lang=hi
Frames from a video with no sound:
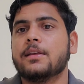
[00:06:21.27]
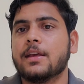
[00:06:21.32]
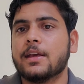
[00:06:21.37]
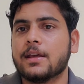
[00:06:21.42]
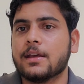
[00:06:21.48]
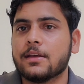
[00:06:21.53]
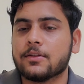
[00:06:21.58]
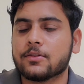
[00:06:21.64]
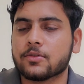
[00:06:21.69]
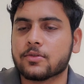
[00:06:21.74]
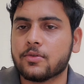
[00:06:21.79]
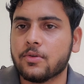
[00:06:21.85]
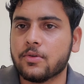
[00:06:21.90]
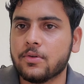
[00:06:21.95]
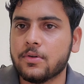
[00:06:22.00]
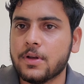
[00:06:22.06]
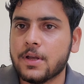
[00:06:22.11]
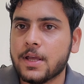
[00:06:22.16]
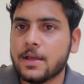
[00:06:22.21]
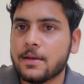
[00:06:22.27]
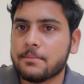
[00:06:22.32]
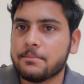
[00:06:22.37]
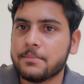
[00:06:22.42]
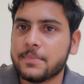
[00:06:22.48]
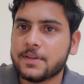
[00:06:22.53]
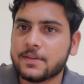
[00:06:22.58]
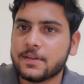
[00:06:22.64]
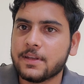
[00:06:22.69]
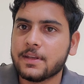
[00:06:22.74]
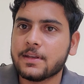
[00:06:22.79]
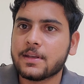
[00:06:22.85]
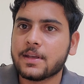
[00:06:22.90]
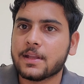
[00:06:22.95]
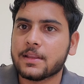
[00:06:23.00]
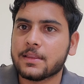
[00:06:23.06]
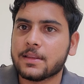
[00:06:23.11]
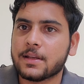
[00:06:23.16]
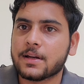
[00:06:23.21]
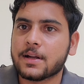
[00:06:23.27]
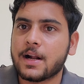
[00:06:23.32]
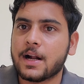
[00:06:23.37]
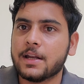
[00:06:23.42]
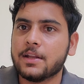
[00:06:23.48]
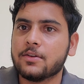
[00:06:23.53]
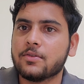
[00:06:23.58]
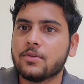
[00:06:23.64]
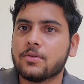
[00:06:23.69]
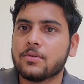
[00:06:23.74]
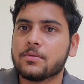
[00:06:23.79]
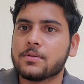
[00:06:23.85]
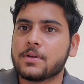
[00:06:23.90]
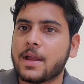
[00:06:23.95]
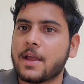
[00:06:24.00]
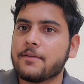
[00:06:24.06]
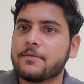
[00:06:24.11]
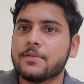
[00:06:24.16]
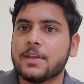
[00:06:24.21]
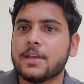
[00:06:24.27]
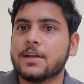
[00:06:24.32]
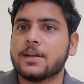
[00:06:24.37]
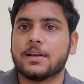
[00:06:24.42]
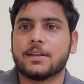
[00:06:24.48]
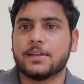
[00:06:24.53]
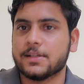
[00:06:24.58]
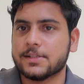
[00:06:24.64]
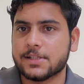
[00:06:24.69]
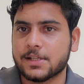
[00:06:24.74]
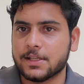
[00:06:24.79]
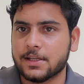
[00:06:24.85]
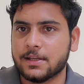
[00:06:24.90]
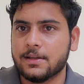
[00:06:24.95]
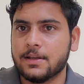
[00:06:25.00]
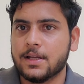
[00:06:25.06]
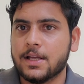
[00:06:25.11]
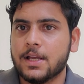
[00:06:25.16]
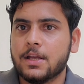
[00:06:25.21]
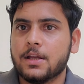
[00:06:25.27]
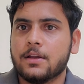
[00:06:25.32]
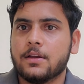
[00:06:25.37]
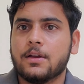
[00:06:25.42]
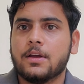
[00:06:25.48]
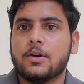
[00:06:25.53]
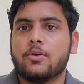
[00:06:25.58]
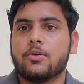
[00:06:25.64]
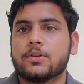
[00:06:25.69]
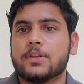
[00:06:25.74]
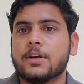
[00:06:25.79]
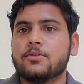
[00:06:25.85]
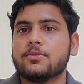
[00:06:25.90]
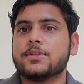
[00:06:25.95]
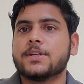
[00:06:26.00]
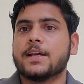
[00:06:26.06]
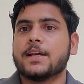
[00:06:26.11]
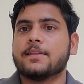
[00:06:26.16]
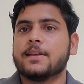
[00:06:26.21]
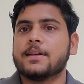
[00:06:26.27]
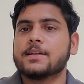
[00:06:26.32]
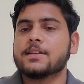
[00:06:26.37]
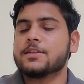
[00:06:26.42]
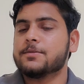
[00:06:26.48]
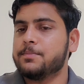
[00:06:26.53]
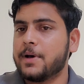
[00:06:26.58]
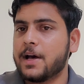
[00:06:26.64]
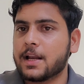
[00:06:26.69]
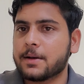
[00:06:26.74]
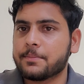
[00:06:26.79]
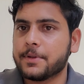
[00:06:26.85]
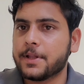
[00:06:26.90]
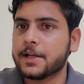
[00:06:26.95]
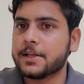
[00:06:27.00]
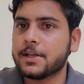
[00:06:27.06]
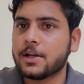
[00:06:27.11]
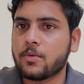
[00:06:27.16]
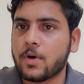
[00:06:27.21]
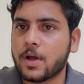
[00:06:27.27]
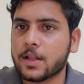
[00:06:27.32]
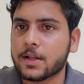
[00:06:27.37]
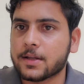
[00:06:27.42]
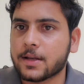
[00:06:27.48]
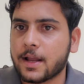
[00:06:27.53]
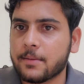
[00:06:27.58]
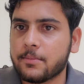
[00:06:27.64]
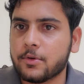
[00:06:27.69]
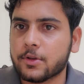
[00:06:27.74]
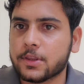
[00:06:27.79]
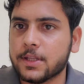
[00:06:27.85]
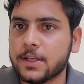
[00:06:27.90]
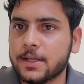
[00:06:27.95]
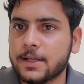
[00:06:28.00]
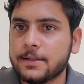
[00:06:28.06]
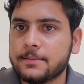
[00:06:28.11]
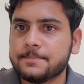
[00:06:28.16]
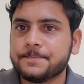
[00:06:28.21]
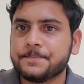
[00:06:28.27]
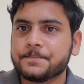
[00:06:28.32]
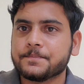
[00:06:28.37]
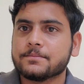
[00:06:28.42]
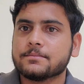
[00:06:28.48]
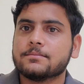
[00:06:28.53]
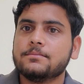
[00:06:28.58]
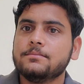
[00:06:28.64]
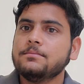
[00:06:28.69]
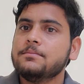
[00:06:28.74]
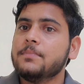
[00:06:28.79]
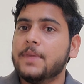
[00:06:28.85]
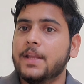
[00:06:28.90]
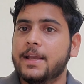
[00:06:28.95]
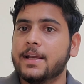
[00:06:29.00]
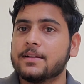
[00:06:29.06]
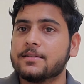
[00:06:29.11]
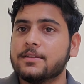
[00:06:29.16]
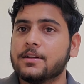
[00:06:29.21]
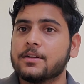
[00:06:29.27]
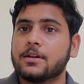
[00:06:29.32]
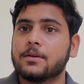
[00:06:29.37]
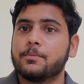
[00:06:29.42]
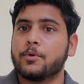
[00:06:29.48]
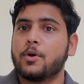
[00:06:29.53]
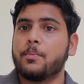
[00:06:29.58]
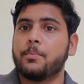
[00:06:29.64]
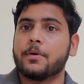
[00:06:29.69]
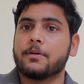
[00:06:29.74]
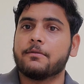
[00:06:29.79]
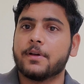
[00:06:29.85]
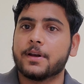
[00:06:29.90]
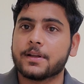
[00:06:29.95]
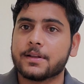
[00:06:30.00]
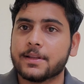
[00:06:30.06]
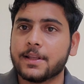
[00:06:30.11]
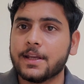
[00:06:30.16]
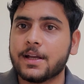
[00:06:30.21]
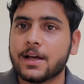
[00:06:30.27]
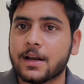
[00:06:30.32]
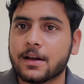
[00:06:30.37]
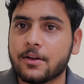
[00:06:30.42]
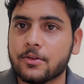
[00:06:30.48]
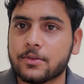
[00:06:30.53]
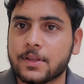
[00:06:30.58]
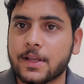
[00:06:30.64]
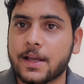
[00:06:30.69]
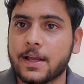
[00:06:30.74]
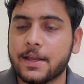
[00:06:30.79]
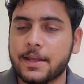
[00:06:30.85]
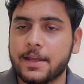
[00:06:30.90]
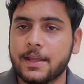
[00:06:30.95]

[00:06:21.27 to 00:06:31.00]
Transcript: ये इसको मिसिंग के अंदर गाड़ी को ड्राइव नहीं करना चाहिए होता कुछ ऐसा है कि स्पार्क प्लग या कोयल ख़राब होती है एक सिलेंडर प्रॉपर वर्क नहीं कर रहा होता